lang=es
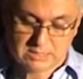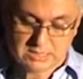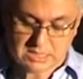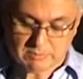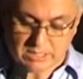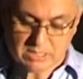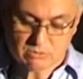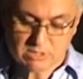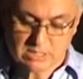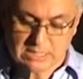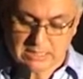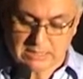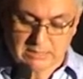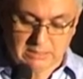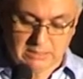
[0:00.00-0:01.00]
llevando
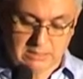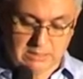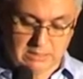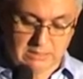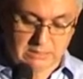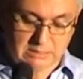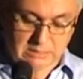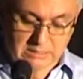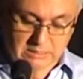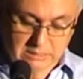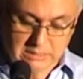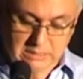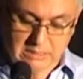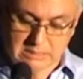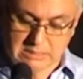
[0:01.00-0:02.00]
adelante
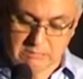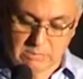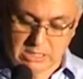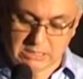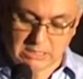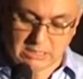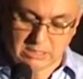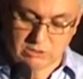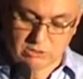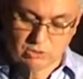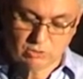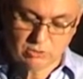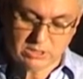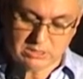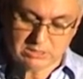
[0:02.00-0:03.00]
distintas
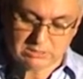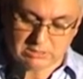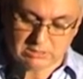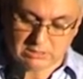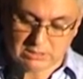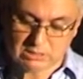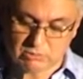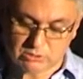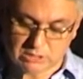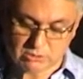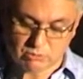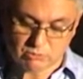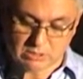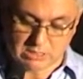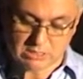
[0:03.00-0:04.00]
investigaciones que nos
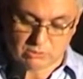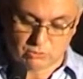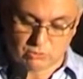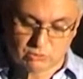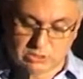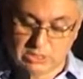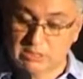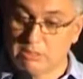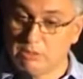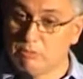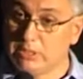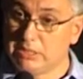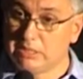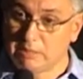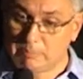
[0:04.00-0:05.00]
ayuden a conocer
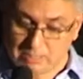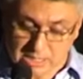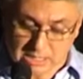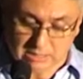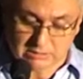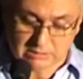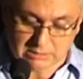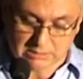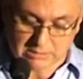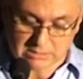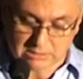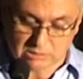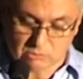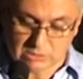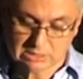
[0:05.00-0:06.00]
nuestras
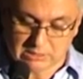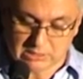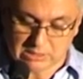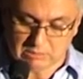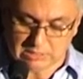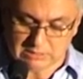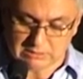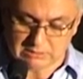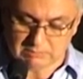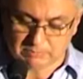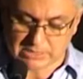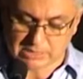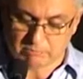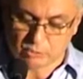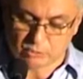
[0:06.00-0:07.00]
prácticas educativas
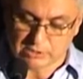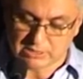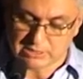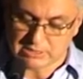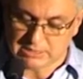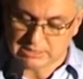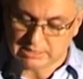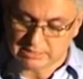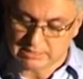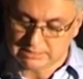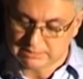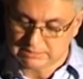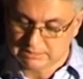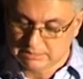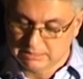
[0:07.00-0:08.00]
para
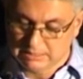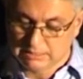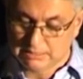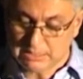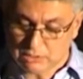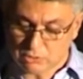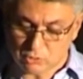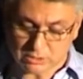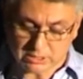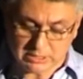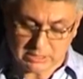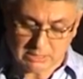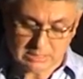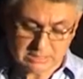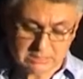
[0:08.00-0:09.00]
potenciarlas y
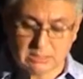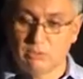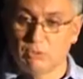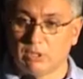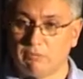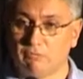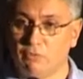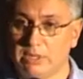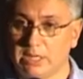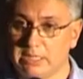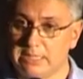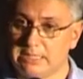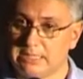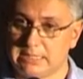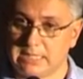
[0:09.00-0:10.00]
corregirlas en lo que fuera
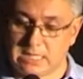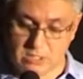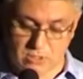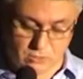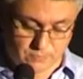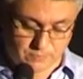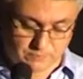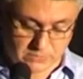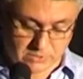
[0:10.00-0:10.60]
necesario.